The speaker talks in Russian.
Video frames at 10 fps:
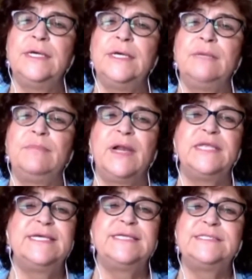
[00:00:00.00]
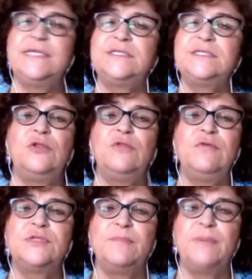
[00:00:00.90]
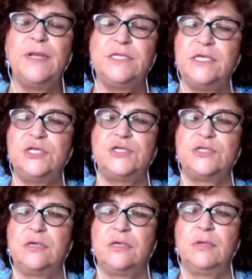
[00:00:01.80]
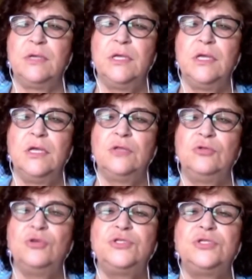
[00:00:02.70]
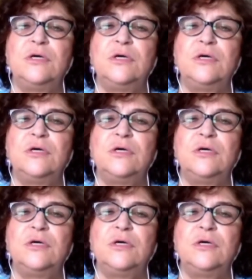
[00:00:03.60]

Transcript: – протест не становится политическим. То есть